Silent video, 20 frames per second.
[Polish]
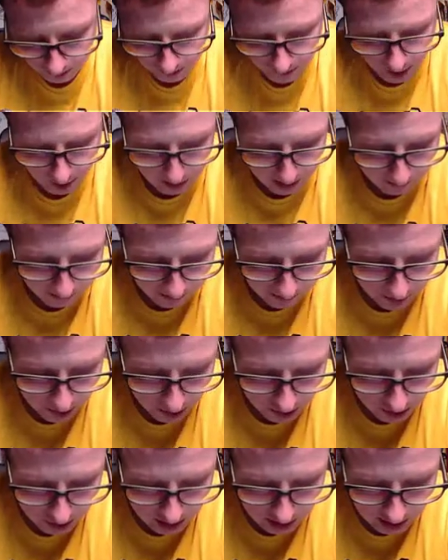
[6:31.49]
Dobra,
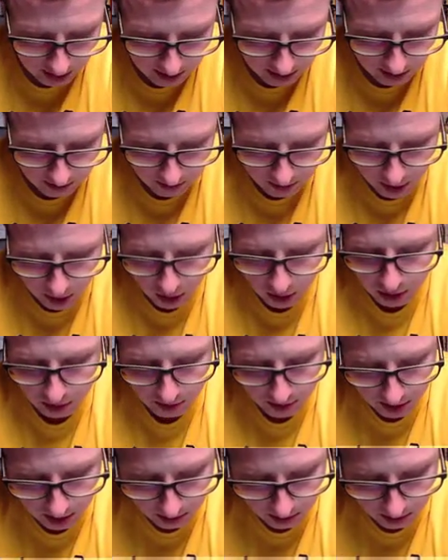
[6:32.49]
no to teraz przechodzimy